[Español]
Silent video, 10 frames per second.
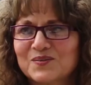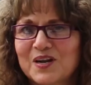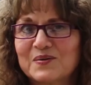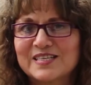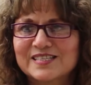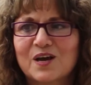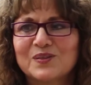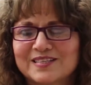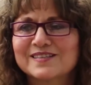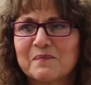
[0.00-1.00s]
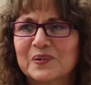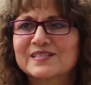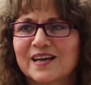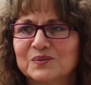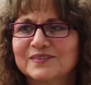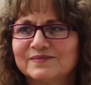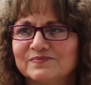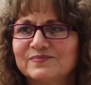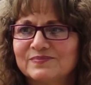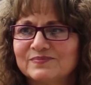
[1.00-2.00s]
Una vez scout es siempre scout.
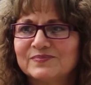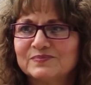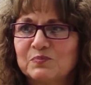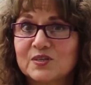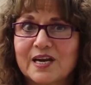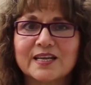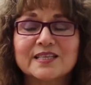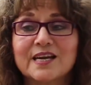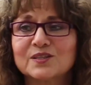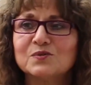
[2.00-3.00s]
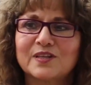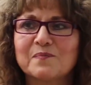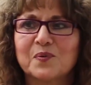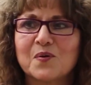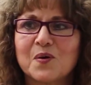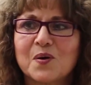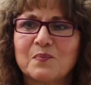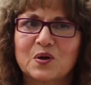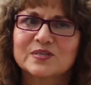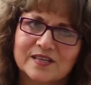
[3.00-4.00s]
Podrás retirarte un tiempo,
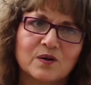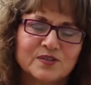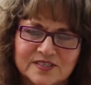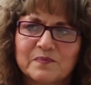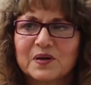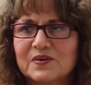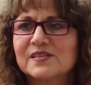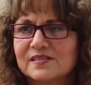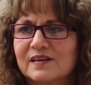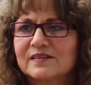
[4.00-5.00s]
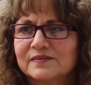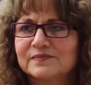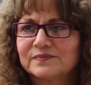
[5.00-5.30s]
pero scout siempre vas a ser.